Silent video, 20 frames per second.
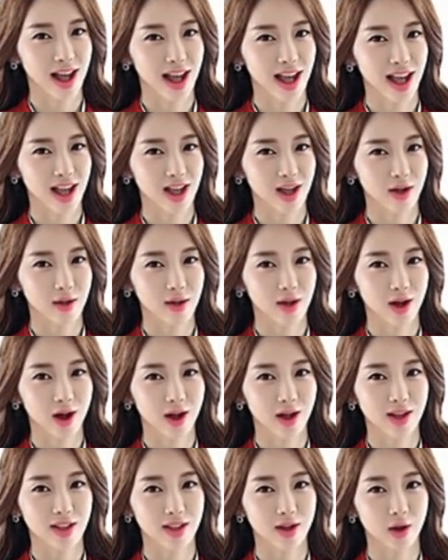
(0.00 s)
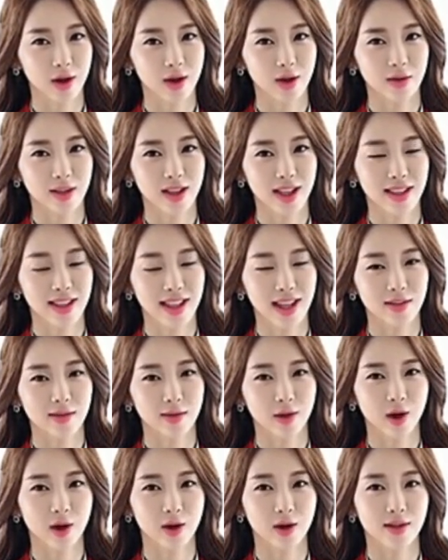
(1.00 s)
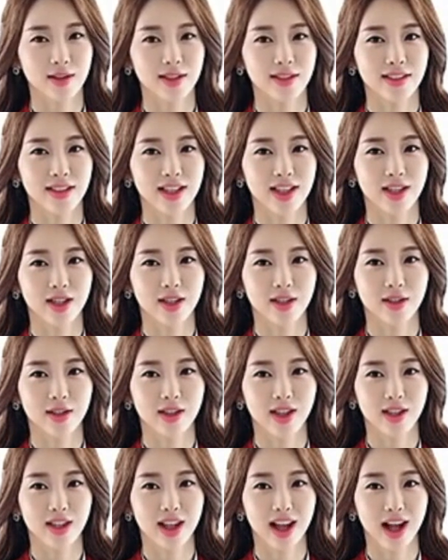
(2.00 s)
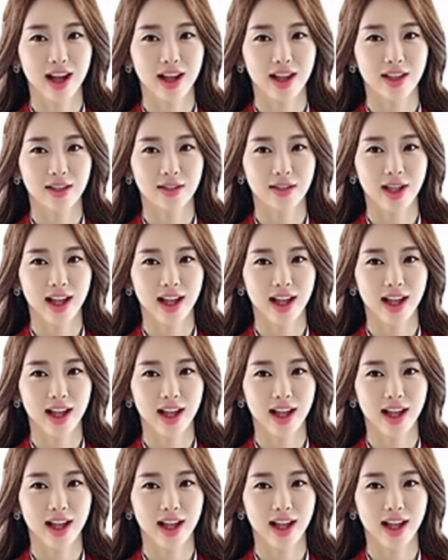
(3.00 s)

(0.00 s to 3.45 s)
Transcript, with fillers: Hiện chúng tôi có số lượng nền nhà phố, xây dựng tự do,